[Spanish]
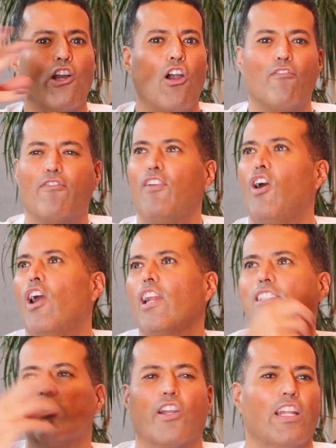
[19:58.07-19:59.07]
con
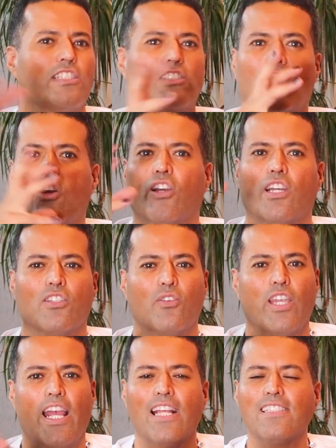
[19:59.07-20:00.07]
flores, con esto, con lo que
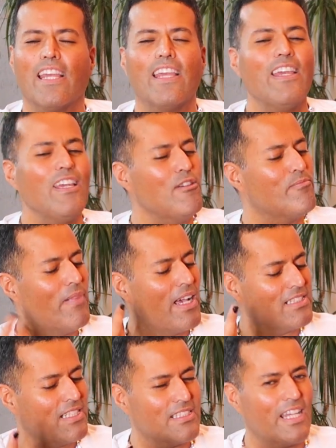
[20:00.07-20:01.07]
tú quieras y vas a